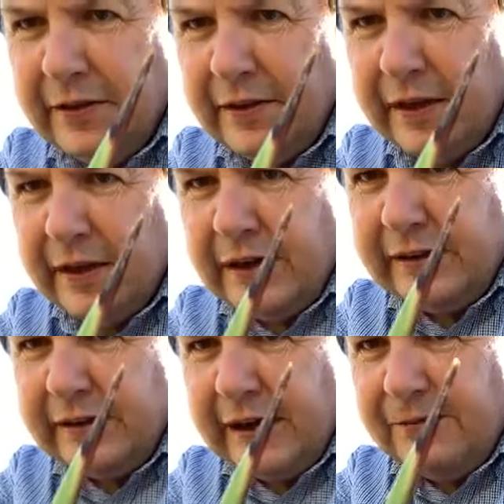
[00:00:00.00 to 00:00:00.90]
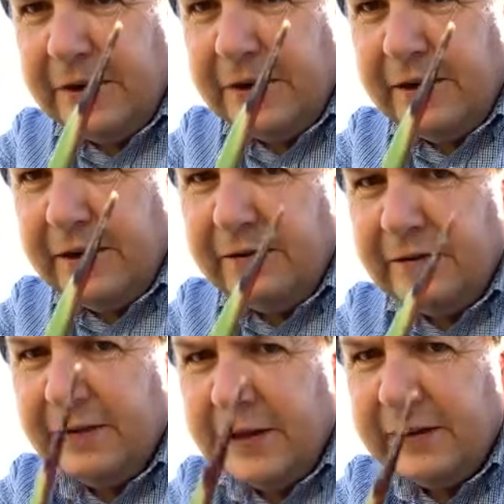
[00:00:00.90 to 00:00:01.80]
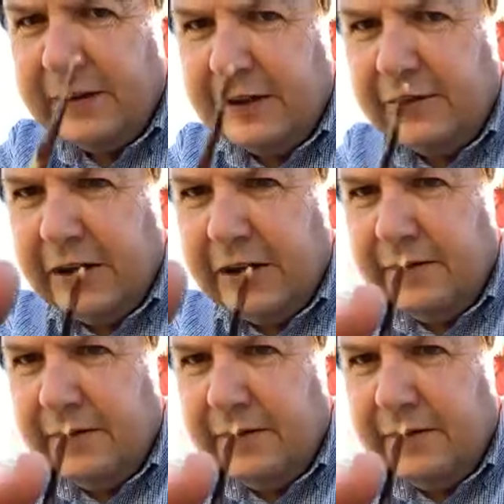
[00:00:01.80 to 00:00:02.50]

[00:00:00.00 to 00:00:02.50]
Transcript: ¿Se fijan que está café esta zona?